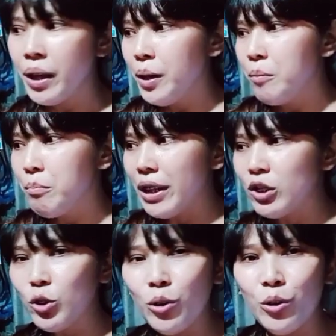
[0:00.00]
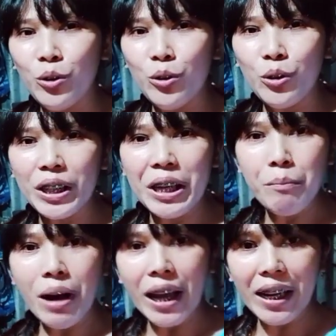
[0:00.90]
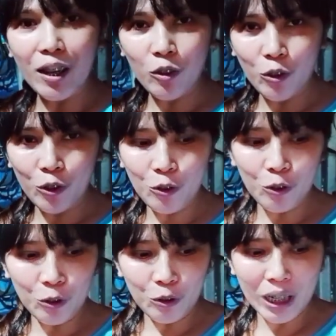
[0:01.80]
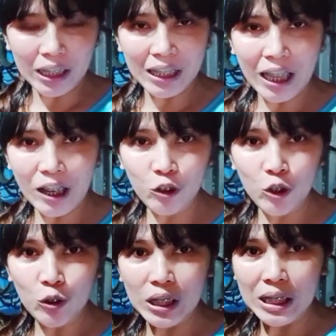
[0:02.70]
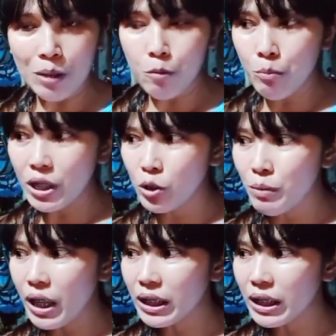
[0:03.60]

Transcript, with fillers: medyo kinabahan ako nung nakita ko yung resibo. Medyo malaki